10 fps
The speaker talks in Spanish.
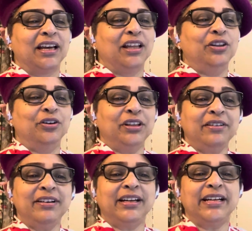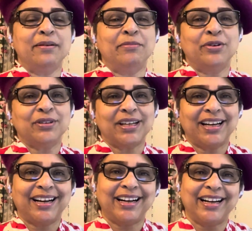¿no deberíamos
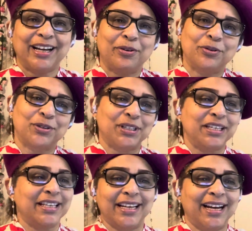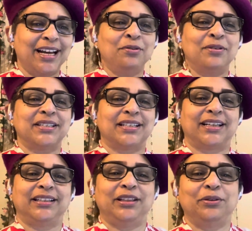reconsiderar nuestra
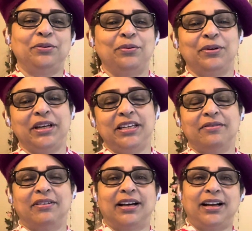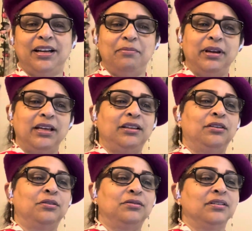actitud y llevar
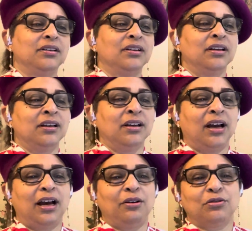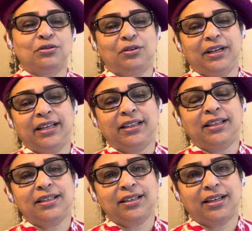alimentos a los
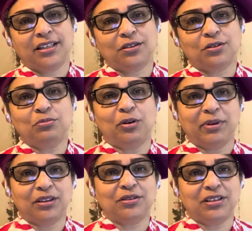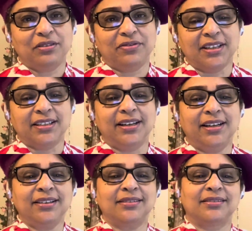dolientes en estos momentos
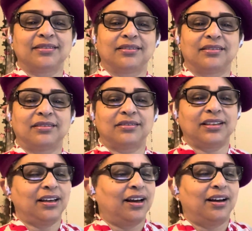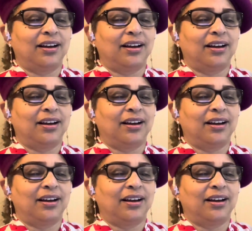difíciles? O sea,